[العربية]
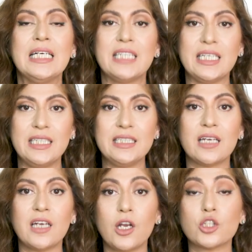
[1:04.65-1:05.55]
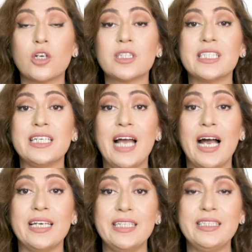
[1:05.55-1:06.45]
تحديدا للاشخاص اللي
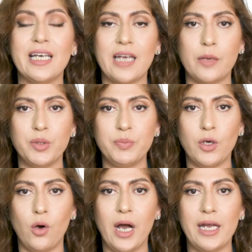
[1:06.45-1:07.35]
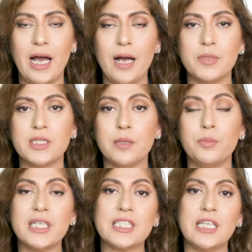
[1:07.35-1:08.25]
حاليا عم ببيعوا على امازون
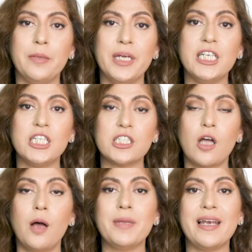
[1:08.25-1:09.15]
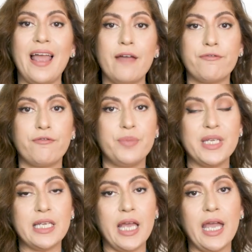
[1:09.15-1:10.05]
باستعمال نظام الاف
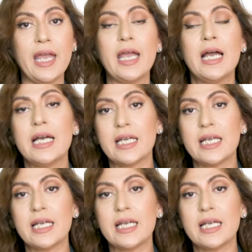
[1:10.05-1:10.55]
بي اي